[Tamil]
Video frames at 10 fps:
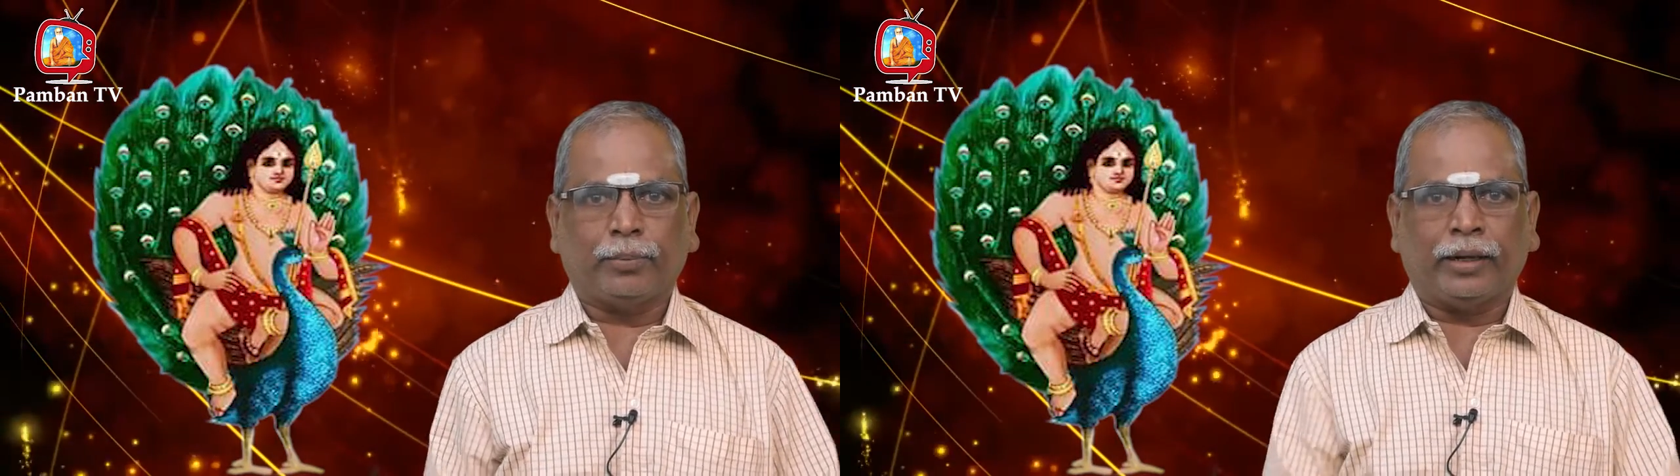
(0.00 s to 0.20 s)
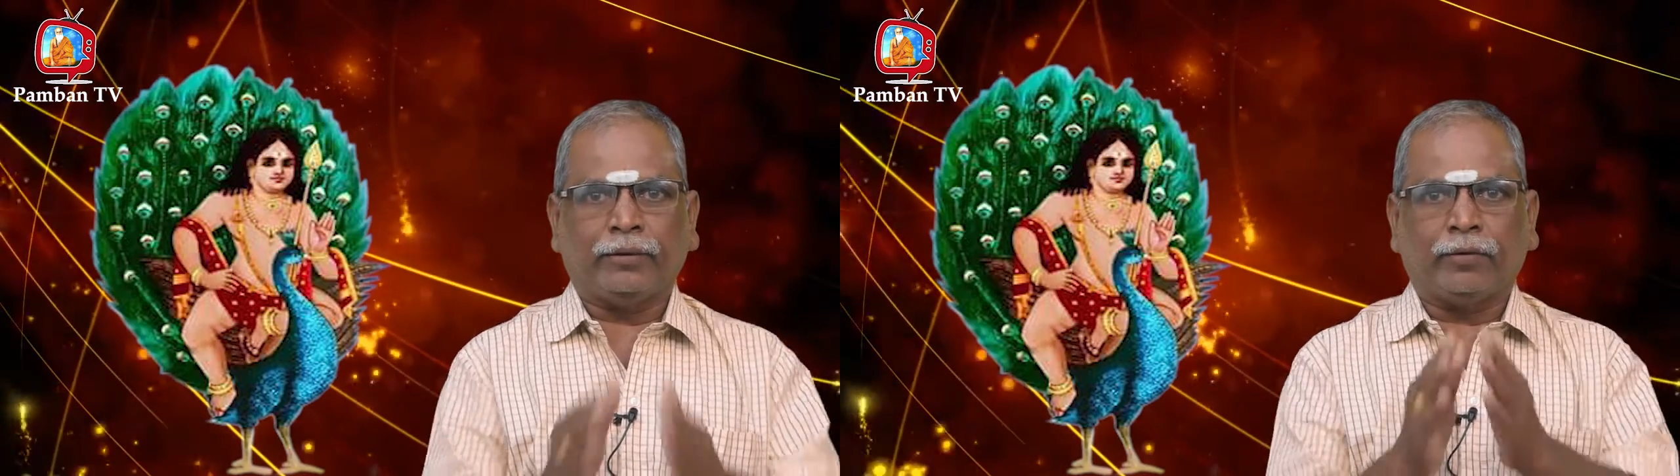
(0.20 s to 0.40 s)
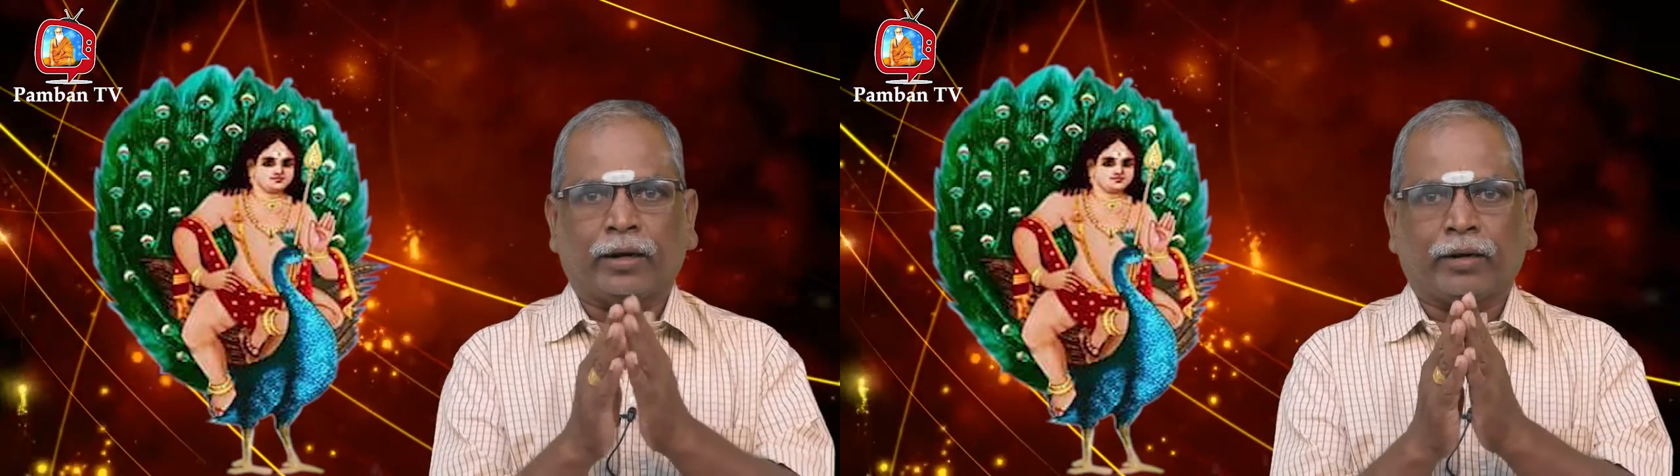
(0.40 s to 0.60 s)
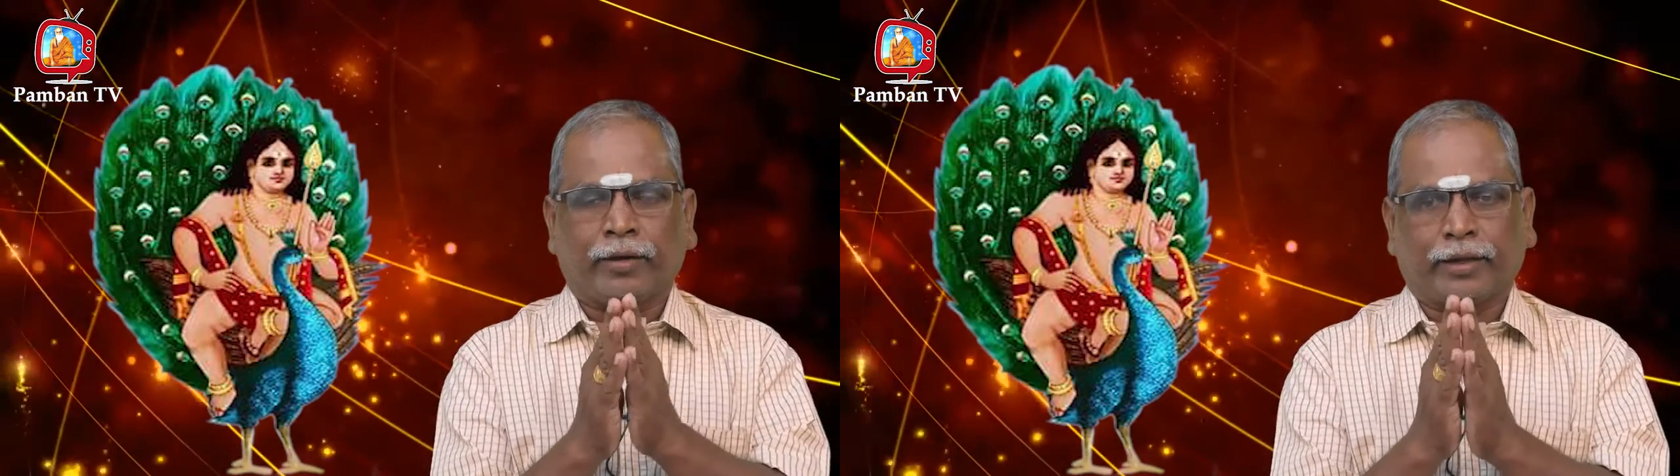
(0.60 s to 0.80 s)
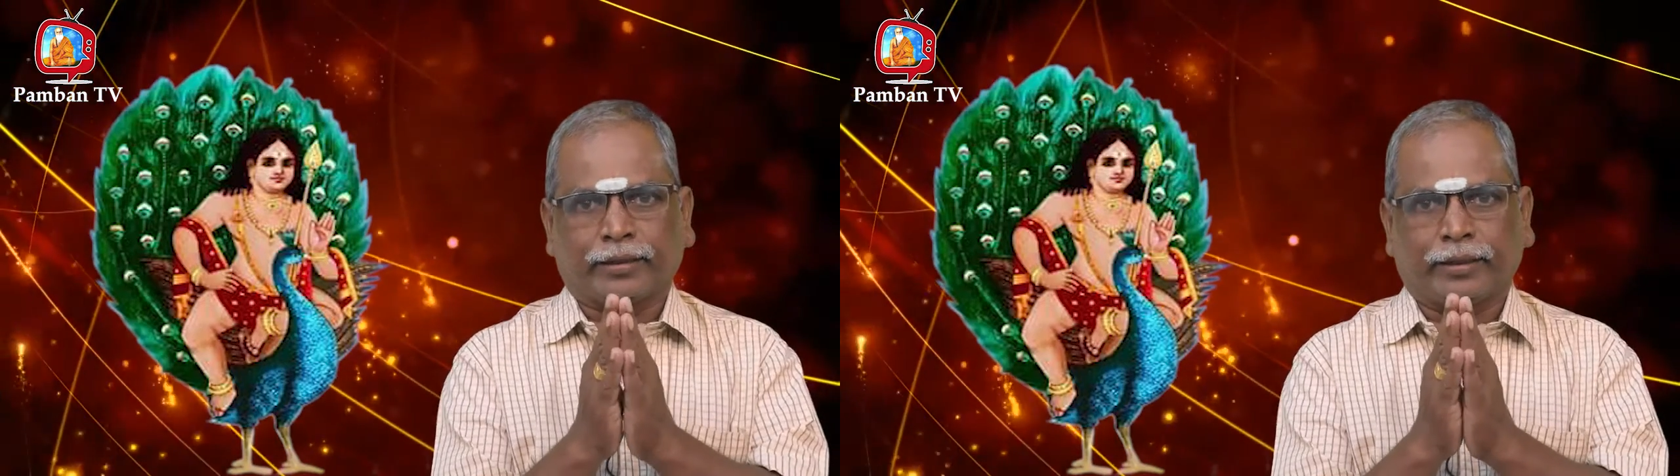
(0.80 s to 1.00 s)
பணிவான
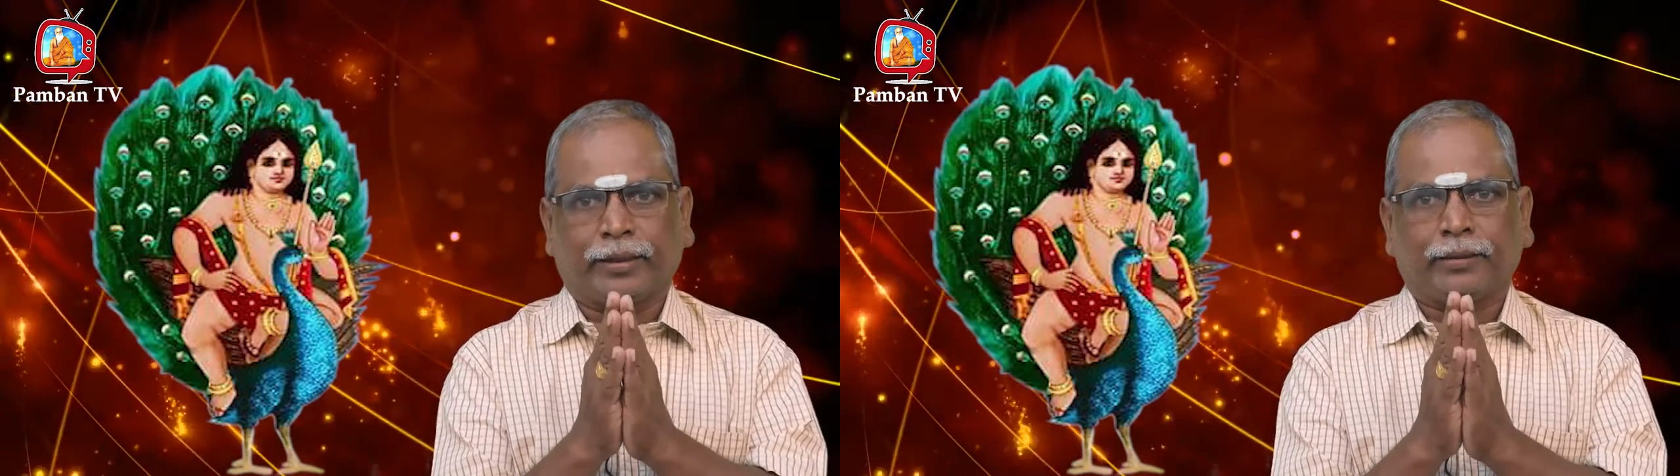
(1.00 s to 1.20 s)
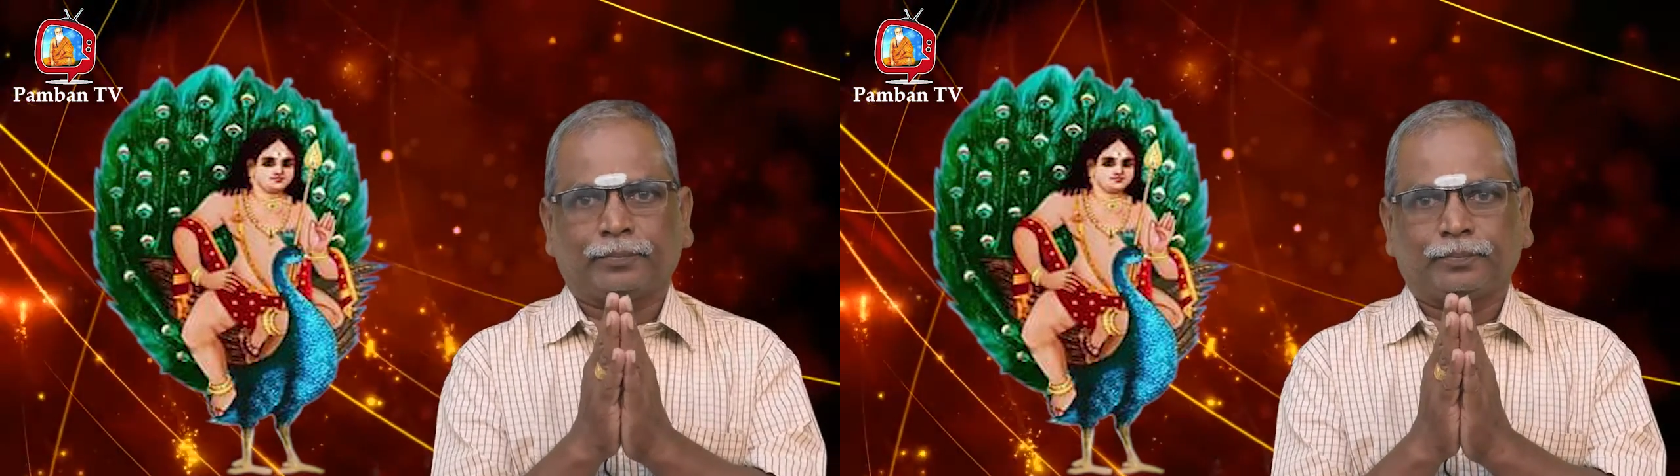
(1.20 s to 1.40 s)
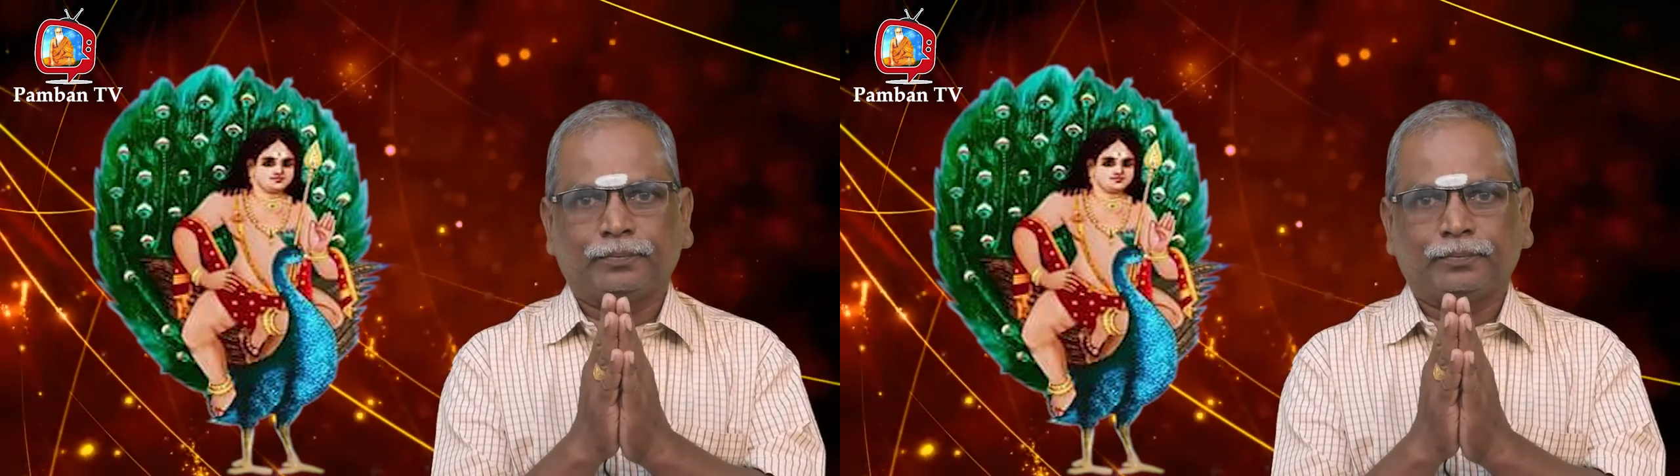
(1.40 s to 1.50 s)
வணக்கங்கள்